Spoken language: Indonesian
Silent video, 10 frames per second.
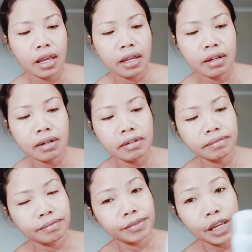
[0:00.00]
hair
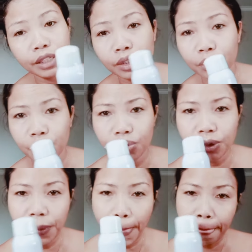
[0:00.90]
hmm, kayak gitu
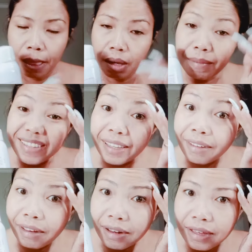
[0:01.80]
bahasa
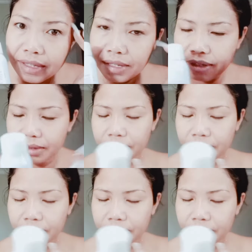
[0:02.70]
Inggris